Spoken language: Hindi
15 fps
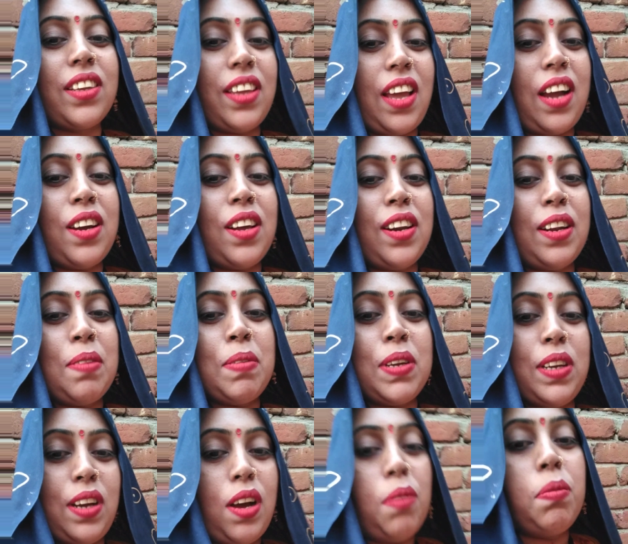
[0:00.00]
क्या करेंगे अभी
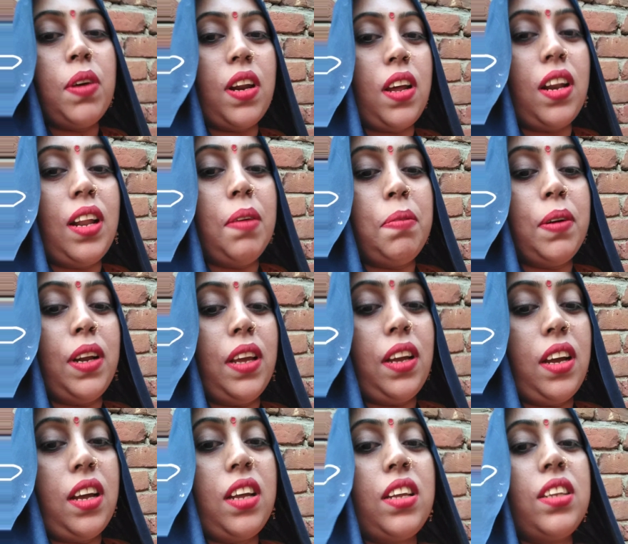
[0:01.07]
गाँव में रहना
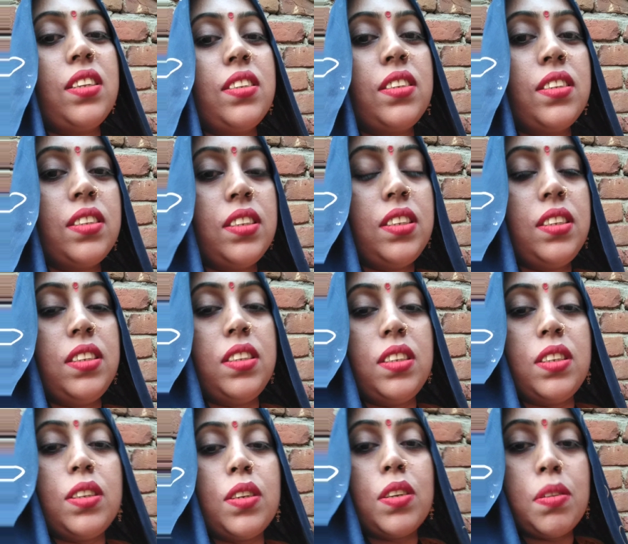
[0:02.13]
पड़ेगा
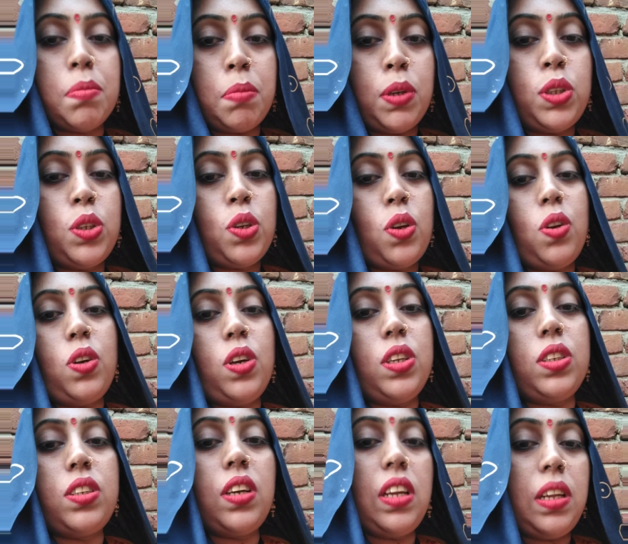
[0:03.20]
बच्चों
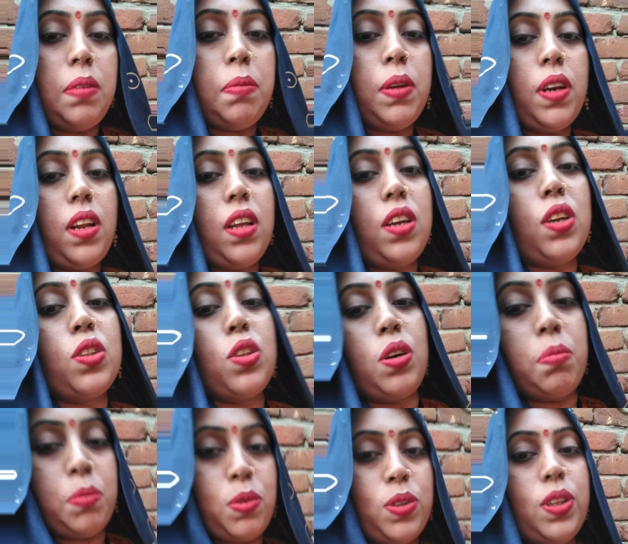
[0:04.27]
लोग कहीं भी रहेंगे तो
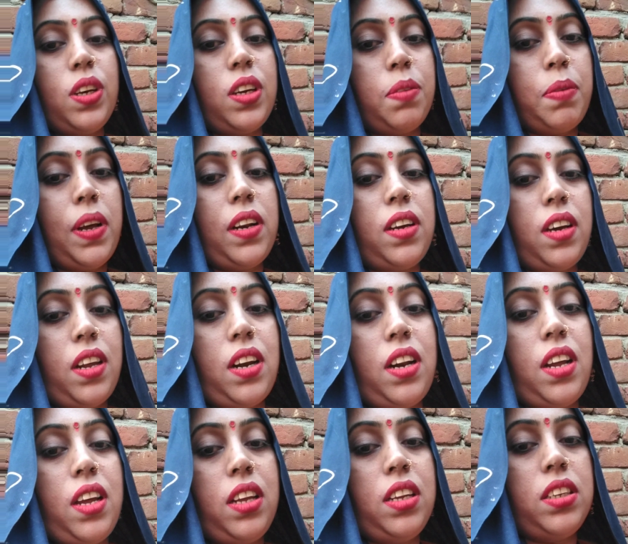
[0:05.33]
हमको देखभाल
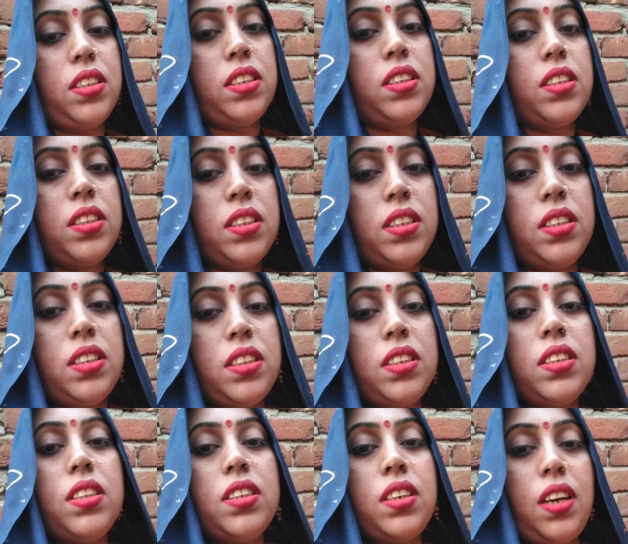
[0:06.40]
करना है
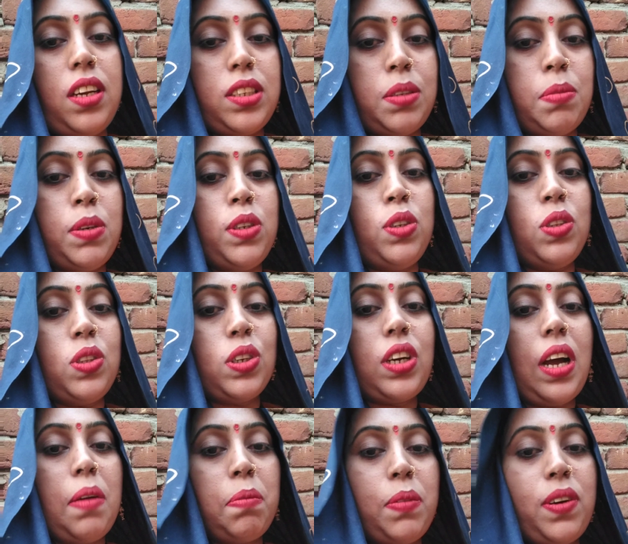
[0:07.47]
हस्बैंड जी तो
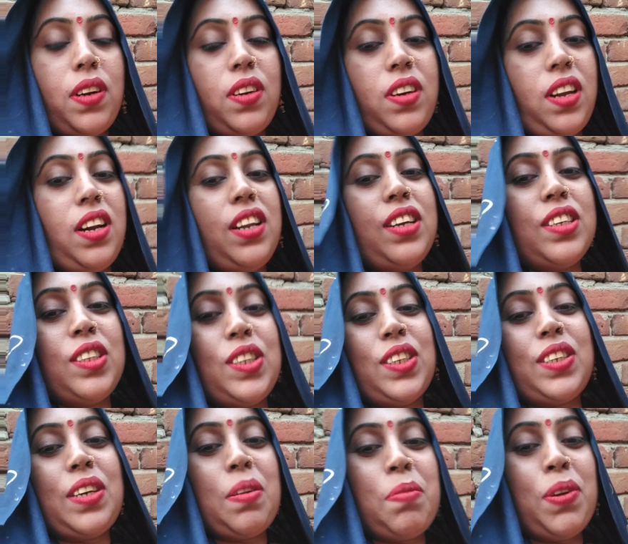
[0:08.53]
काम करने के
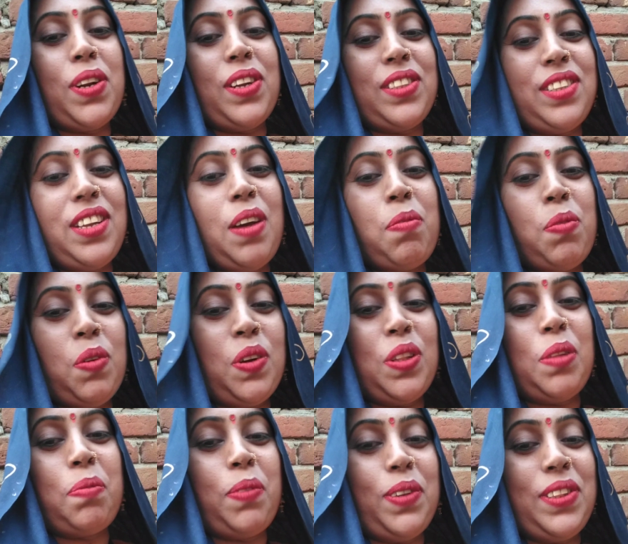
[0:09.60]
चक्कर में रहते हैं आप लोग
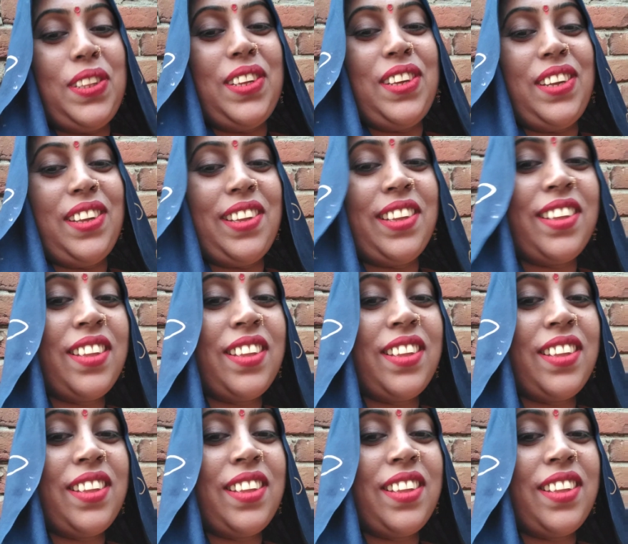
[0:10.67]
तो पते हैं